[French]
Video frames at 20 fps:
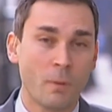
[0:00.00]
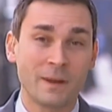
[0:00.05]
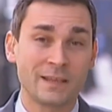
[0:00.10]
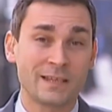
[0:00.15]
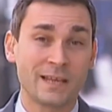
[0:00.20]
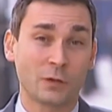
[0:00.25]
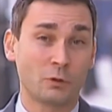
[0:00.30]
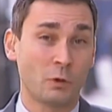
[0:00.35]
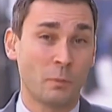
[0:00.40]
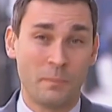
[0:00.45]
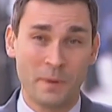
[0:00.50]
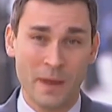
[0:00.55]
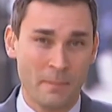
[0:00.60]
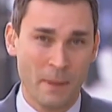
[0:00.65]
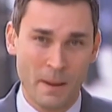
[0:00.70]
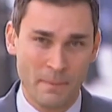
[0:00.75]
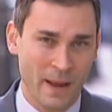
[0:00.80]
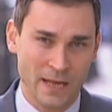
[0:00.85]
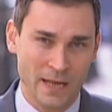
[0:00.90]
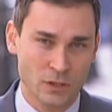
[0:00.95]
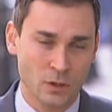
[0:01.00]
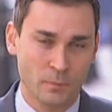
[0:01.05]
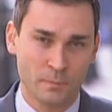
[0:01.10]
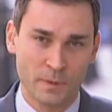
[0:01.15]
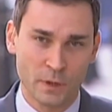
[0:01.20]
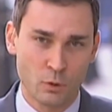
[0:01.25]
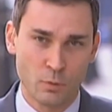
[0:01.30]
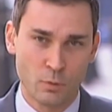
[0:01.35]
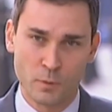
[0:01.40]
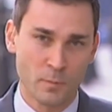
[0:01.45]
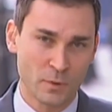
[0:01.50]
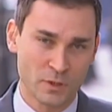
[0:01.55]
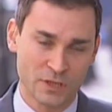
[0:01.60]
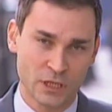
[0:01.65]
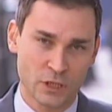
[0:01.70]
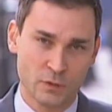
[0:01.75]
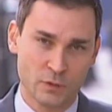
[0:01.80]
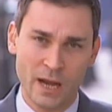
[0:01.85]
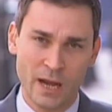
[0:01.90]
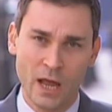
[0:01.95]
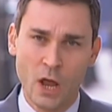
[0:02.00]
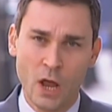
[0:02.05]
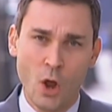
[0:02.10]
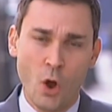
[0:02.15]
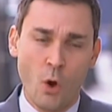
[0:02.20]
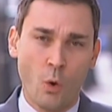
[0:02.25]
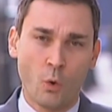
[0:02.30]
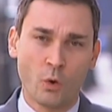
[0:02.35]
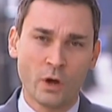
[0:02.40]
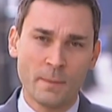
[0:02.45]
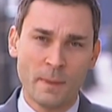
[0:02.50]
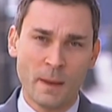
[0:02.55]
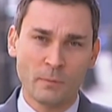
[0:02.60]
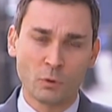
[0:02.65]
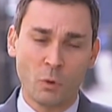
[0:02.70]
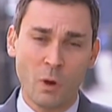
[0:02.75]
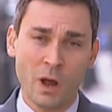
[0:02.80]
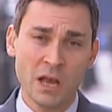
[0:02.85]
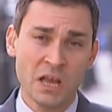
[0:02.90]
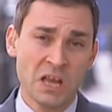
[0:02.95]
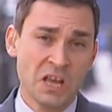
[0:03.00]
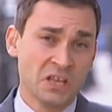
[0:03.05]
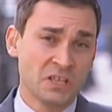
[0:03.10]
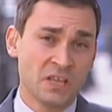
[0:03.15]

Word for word: en matière de PMA, par exemple, les couples homosexuels ont les mêmes droits.